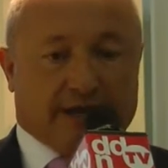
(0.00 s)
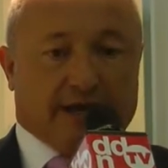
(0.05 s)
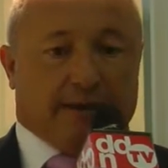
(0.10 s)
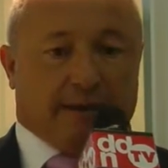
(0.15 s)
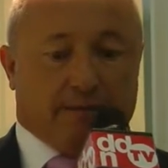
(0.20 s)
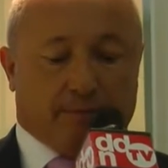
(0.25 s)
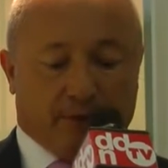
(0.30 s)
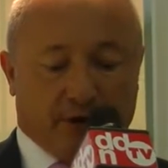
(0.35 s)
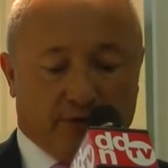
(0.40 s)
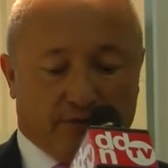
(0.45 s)

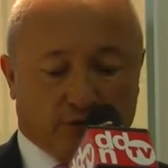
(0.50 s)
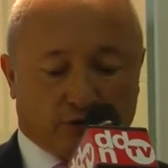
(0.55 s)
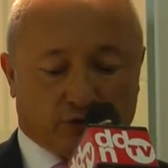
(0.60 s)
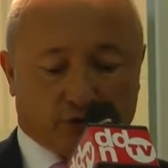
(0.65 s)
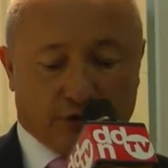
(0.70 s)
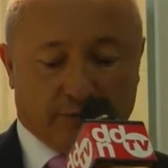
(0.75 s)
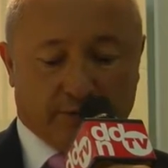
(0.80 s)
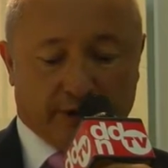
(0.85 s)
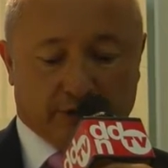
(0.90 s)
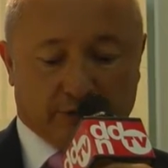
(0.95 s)
e poi il
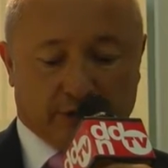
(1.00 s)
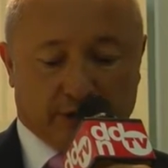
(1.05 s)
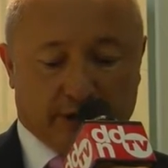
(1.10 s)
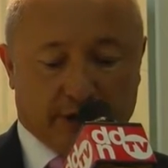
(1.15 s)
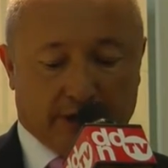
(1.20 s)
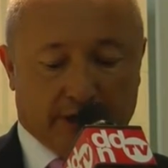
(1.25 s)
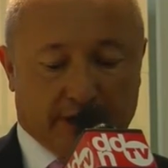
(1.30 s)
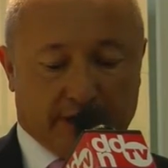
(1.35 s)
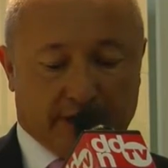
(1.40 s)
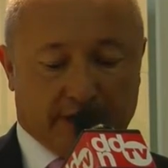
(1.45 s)
funzionamento
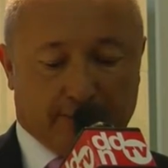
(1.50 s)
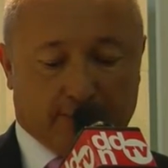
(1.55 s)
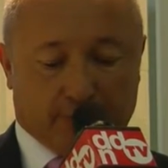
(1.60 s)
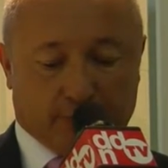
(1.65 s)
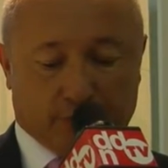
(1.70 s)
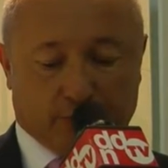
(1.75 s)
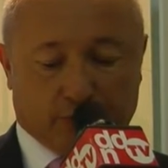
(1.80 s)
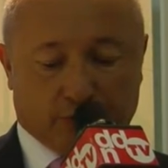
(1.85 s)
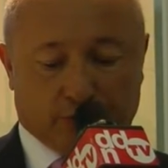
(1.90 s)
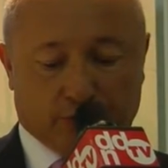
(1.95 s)
del, del
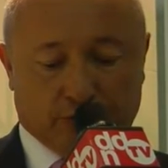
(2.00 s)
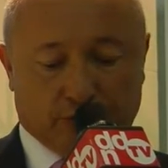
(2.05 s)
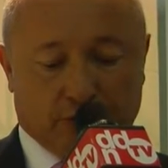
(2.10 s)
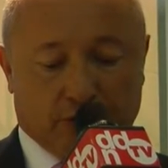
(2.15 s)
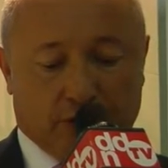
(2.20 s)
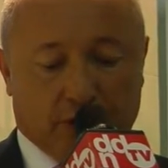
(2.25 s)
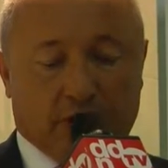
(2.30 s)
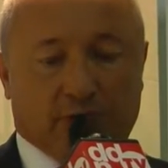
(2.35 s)
prodotto.